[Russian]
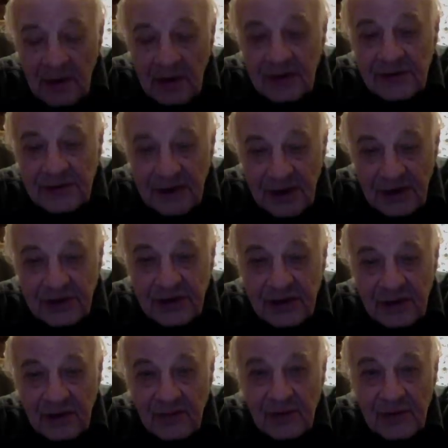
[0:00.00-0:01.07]
с
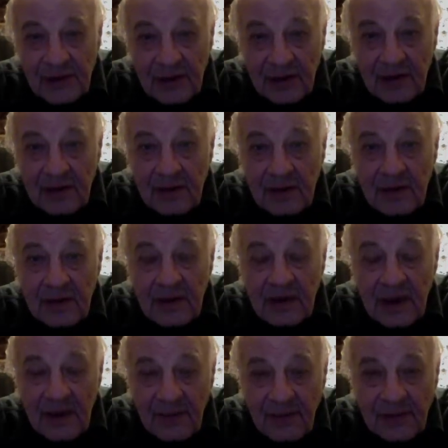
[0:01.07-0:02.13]
Ричардом у них
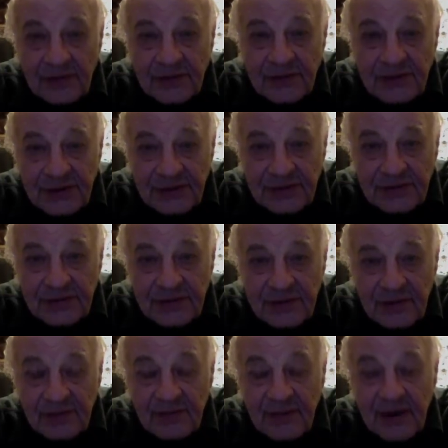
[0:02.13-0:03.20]
не получилось.
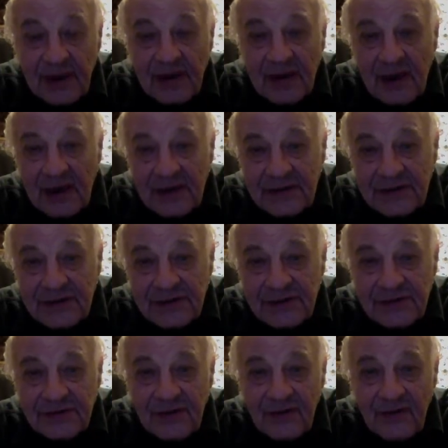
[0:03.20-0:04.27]
Он прекрасный
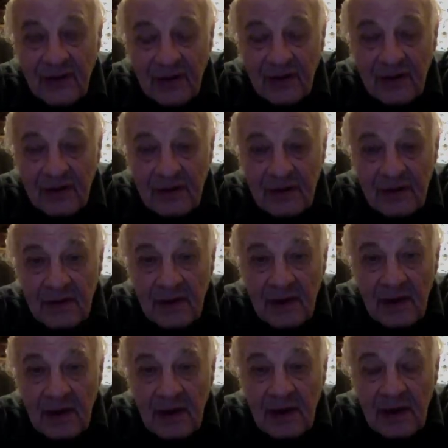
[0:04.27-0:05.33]
человек.
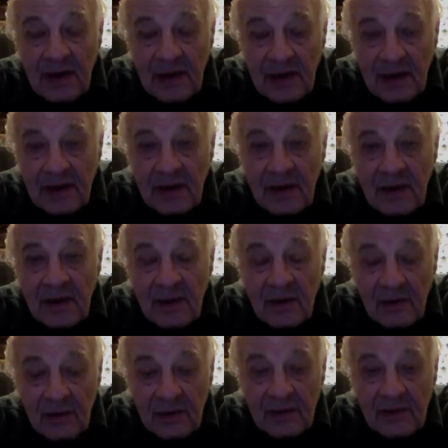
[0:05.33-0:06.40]
И
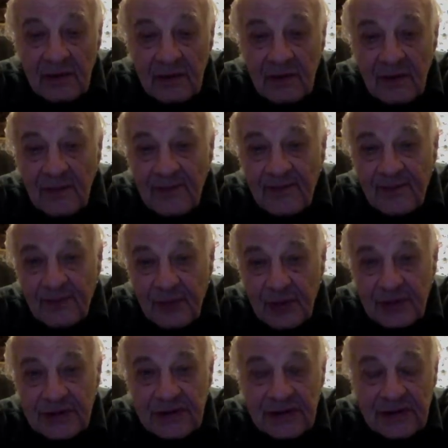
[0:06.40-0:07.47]
он э,
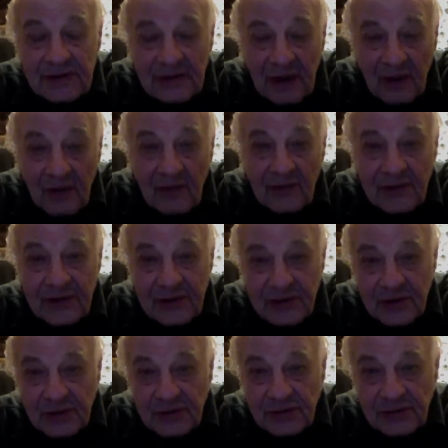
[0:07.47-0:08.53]
после такого
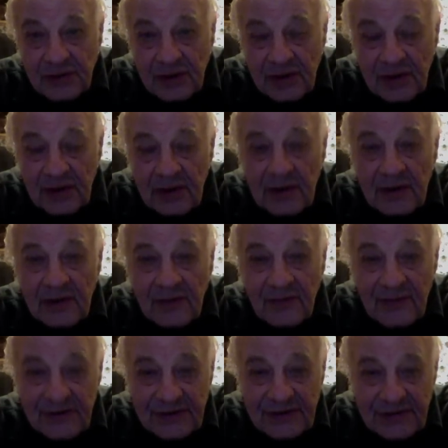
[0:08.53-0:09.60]
тяжелого
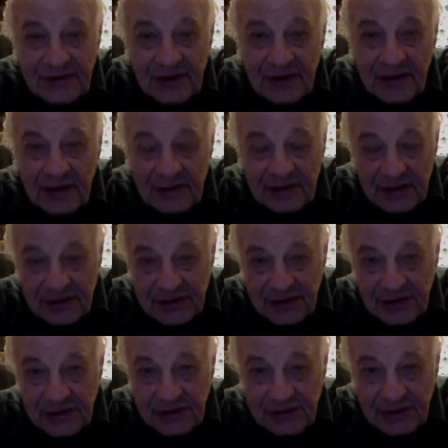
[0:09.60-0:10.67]
выяснение
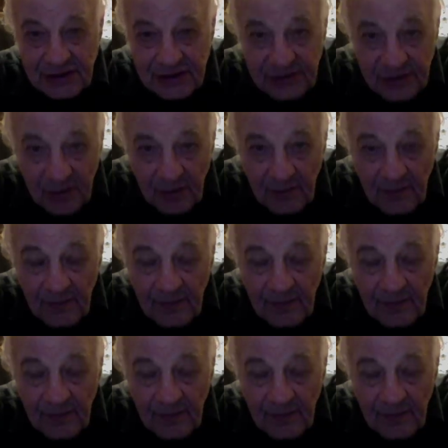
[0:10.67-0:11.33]
отношений с отцом,